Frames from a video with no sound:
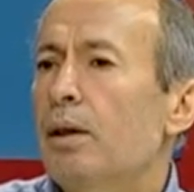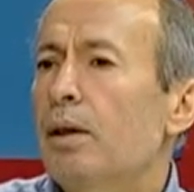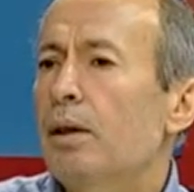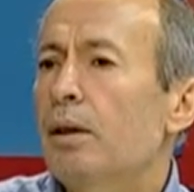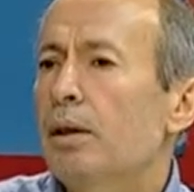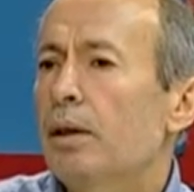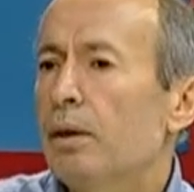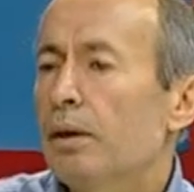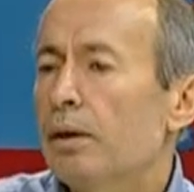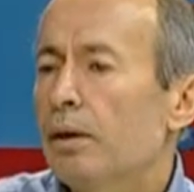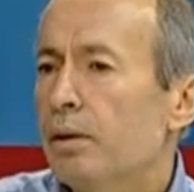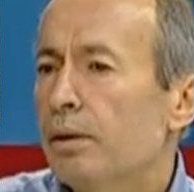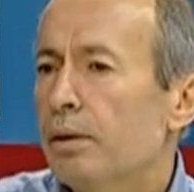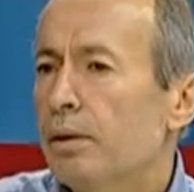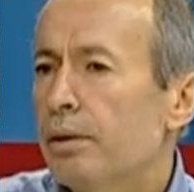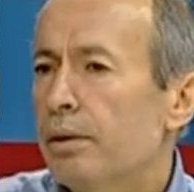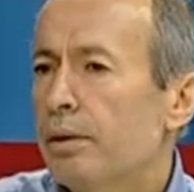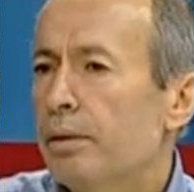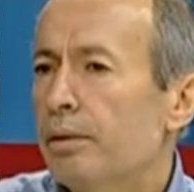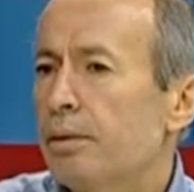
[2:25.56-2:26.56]

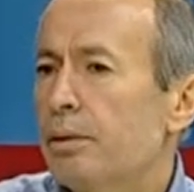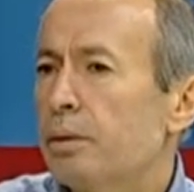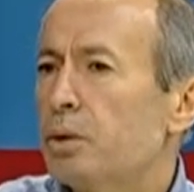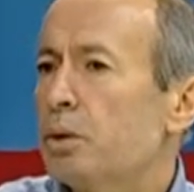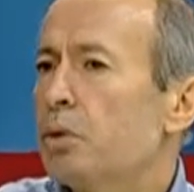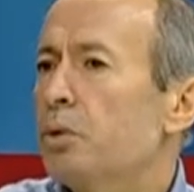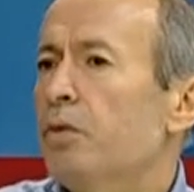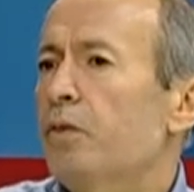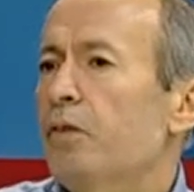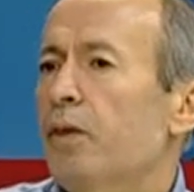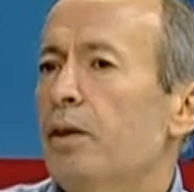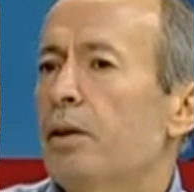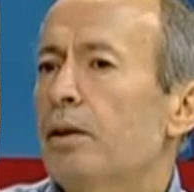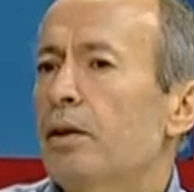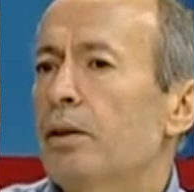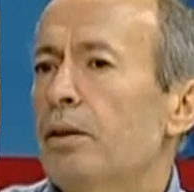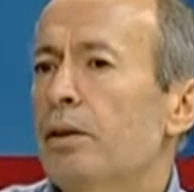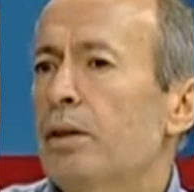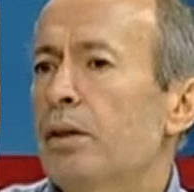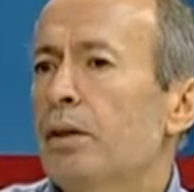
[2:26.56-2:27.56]
e, şunu
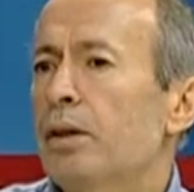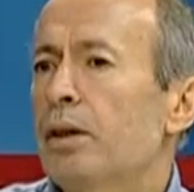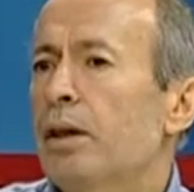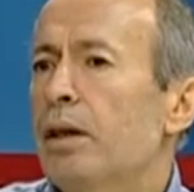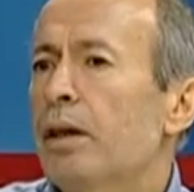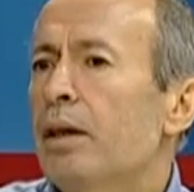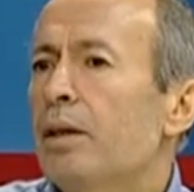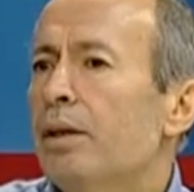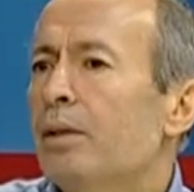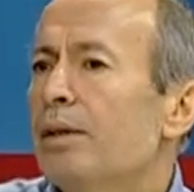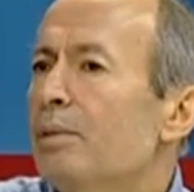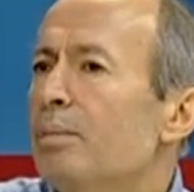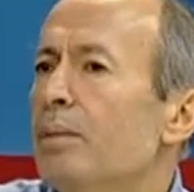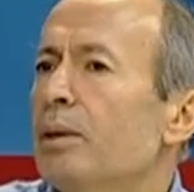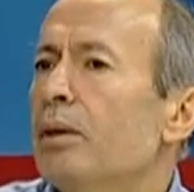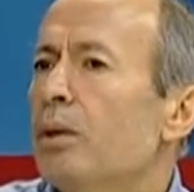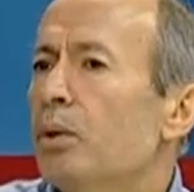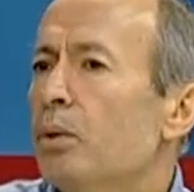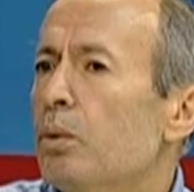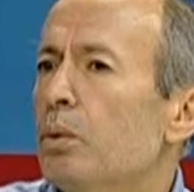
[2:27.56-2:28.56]
fark ettik.
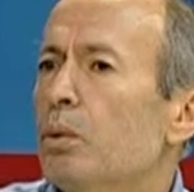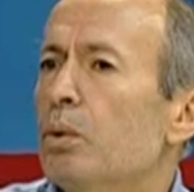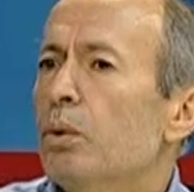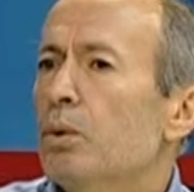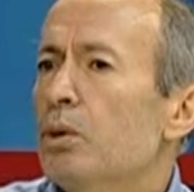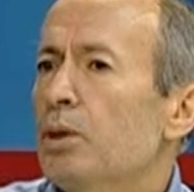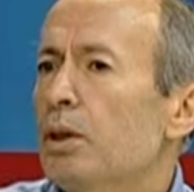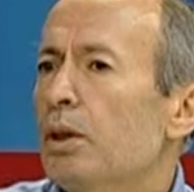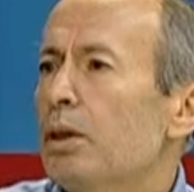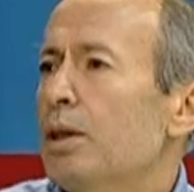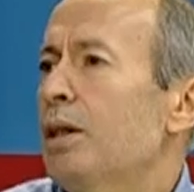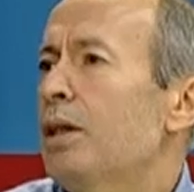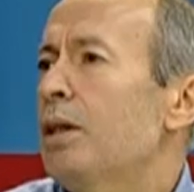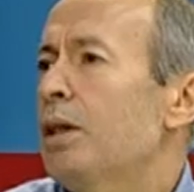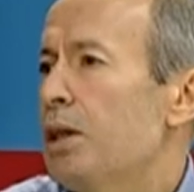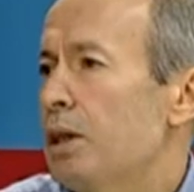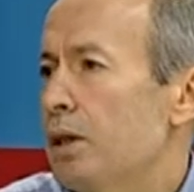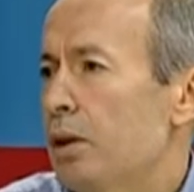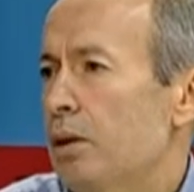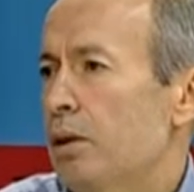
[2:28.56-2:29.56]
Tabii onkoloji de
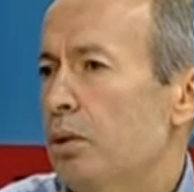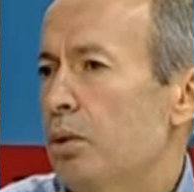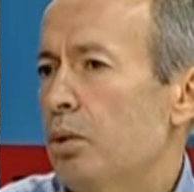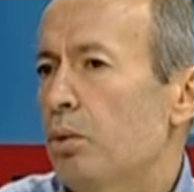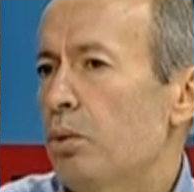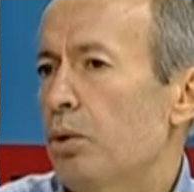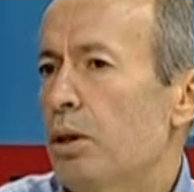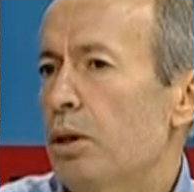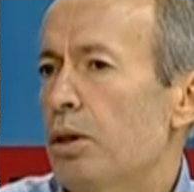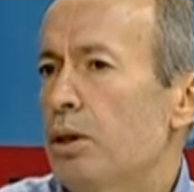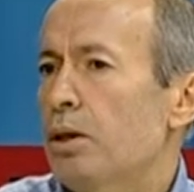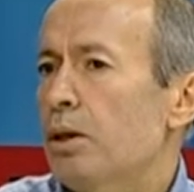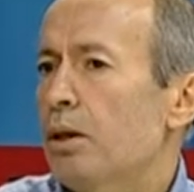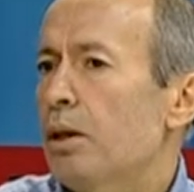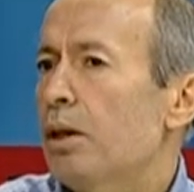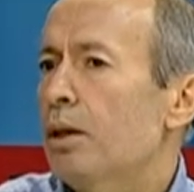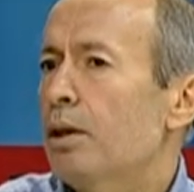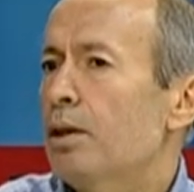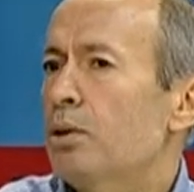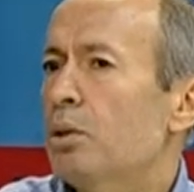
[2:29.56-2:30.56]
kendi içinde çok gelişti.
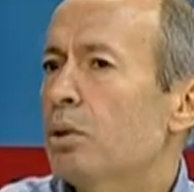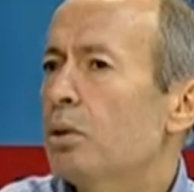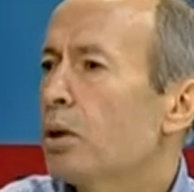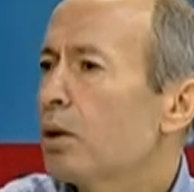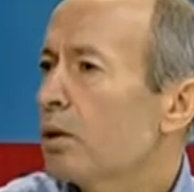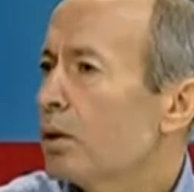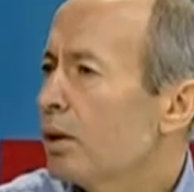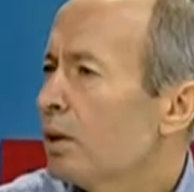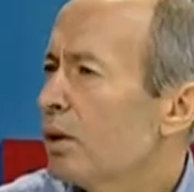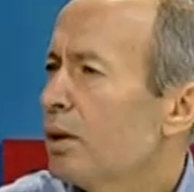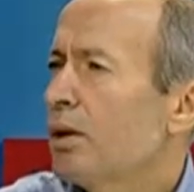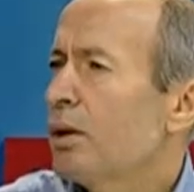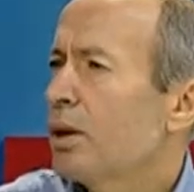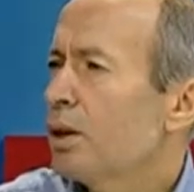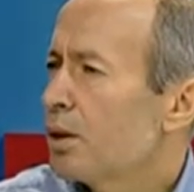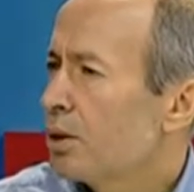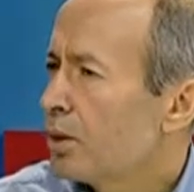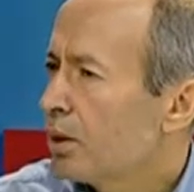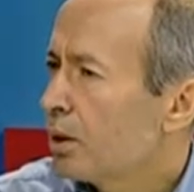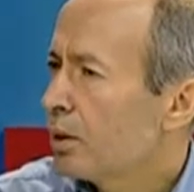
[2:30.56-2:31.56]
Yani çok akıllı
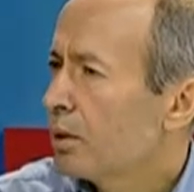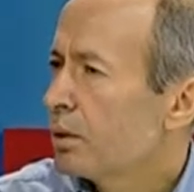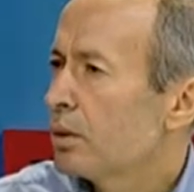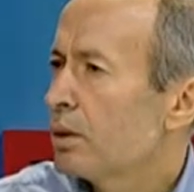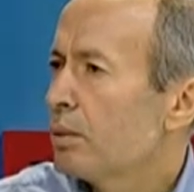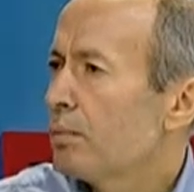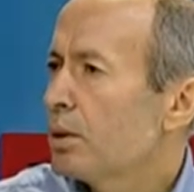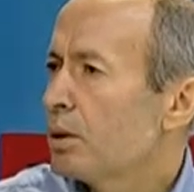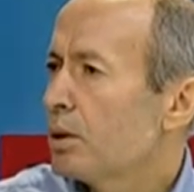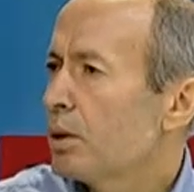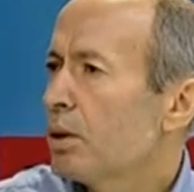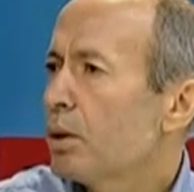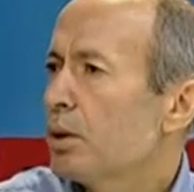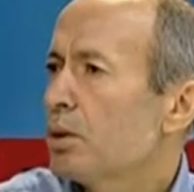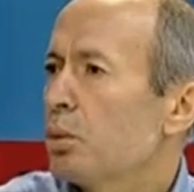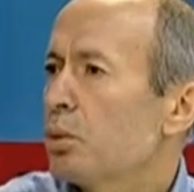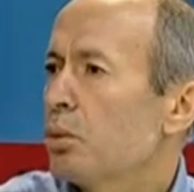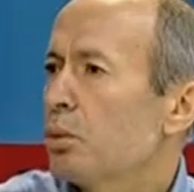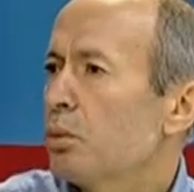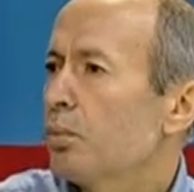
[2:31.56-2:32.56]
ilaçlar dediğimiz
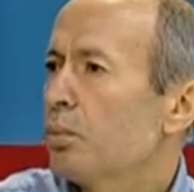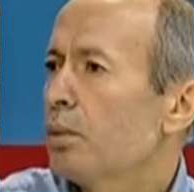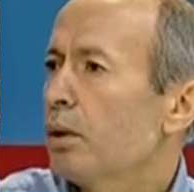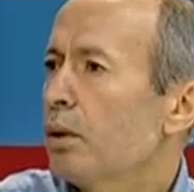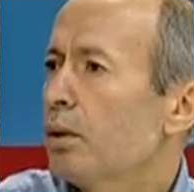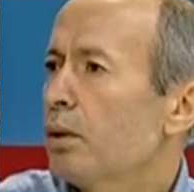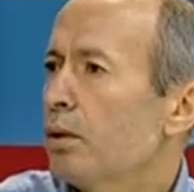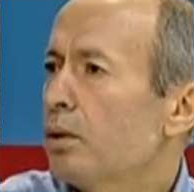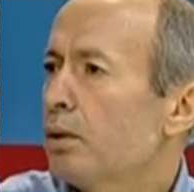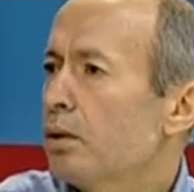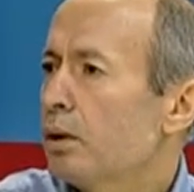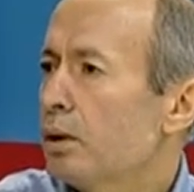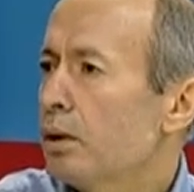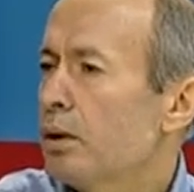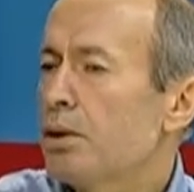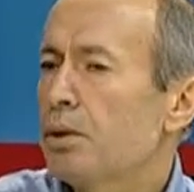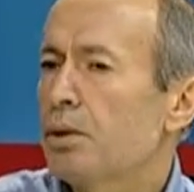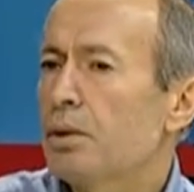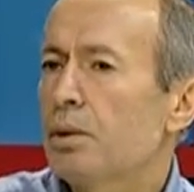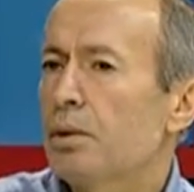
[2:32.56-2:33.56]
ilaç gruplarının
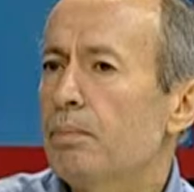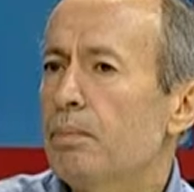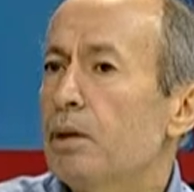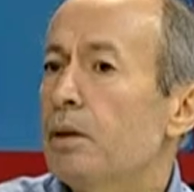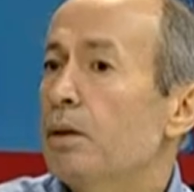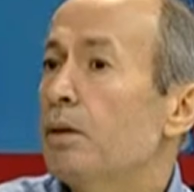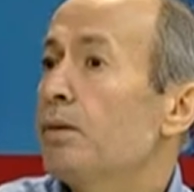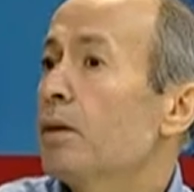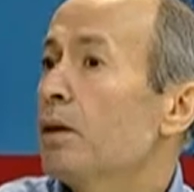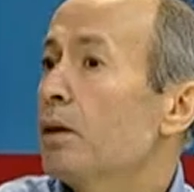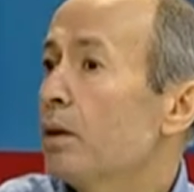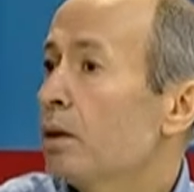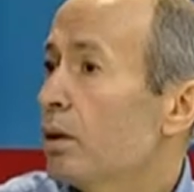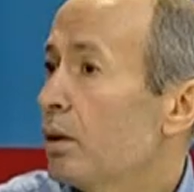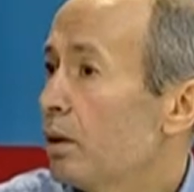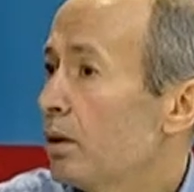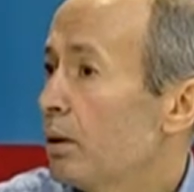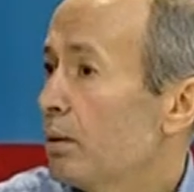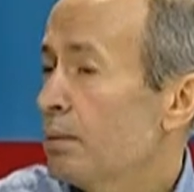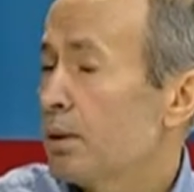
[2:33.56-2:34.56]
geliştirilmesi ve
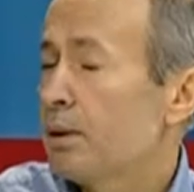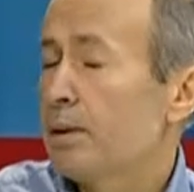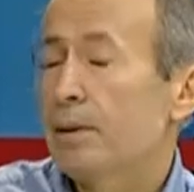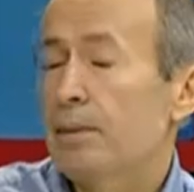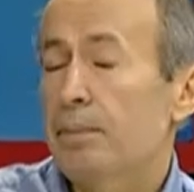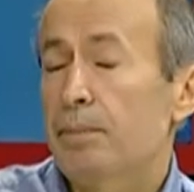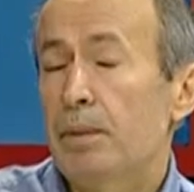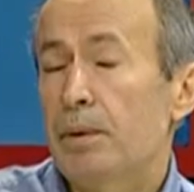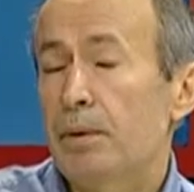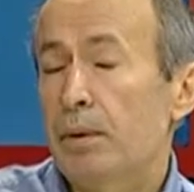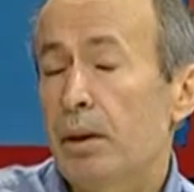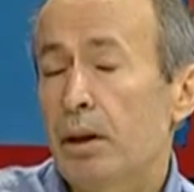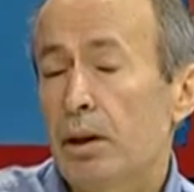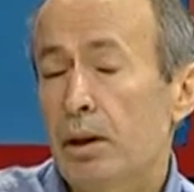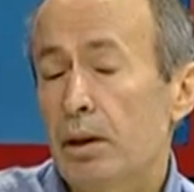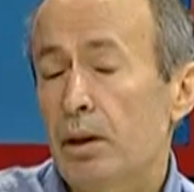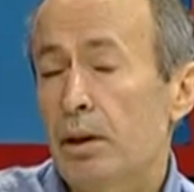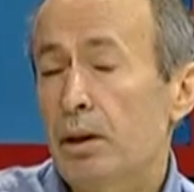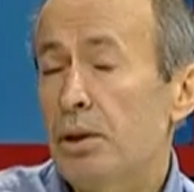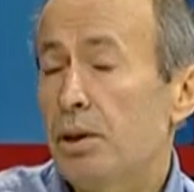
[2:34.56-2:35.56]
hala bir kısmında
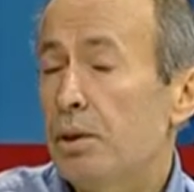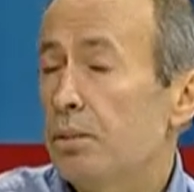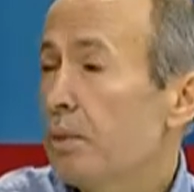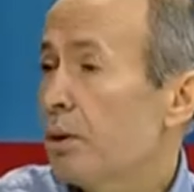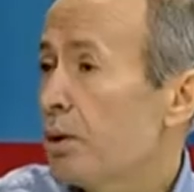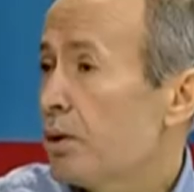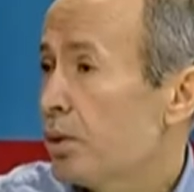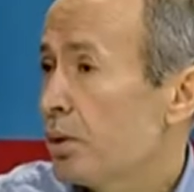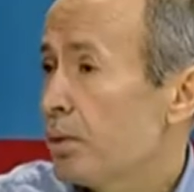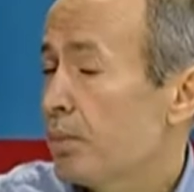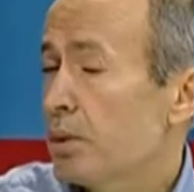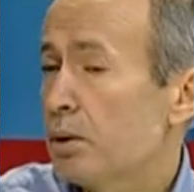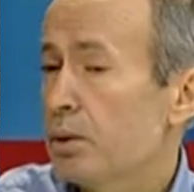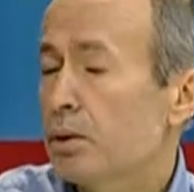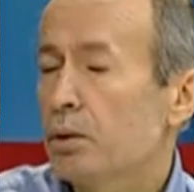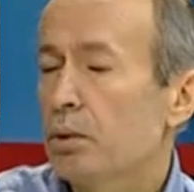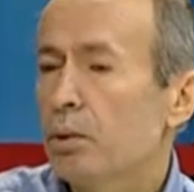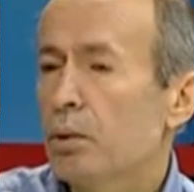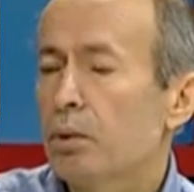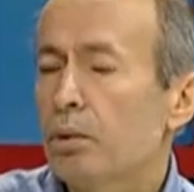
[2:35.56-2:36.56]
gelişme
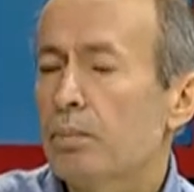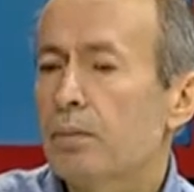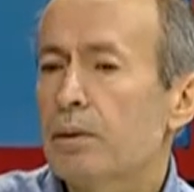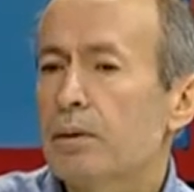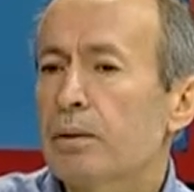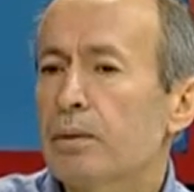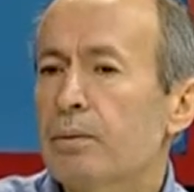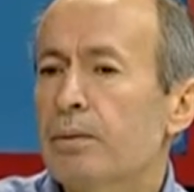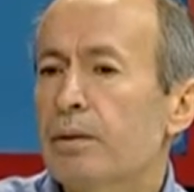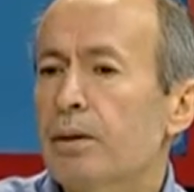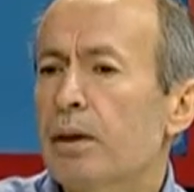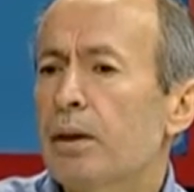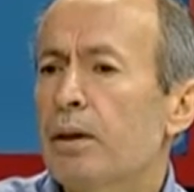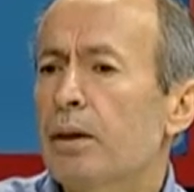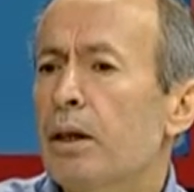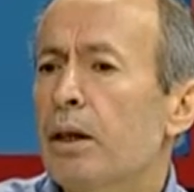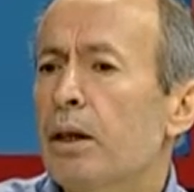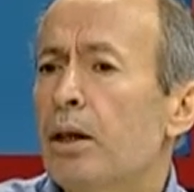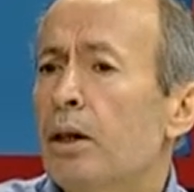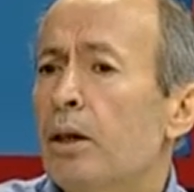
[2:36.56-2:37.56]
aşamasında olması
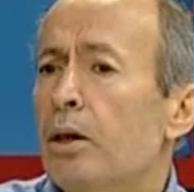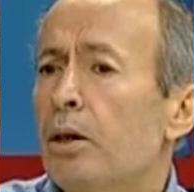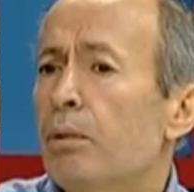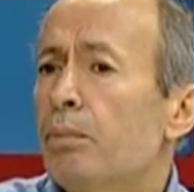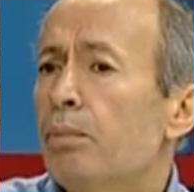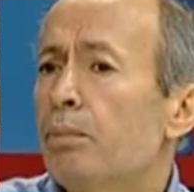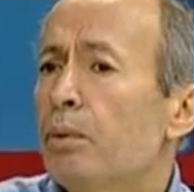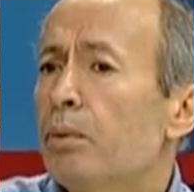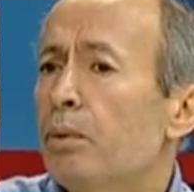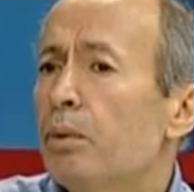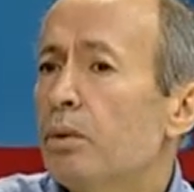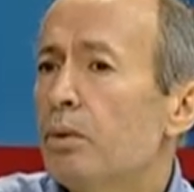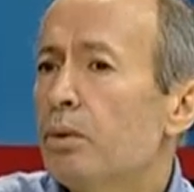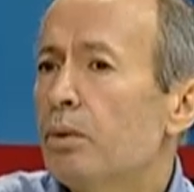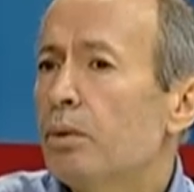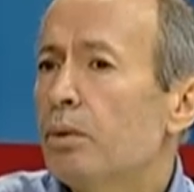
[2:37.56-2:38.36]
filan. Bu e,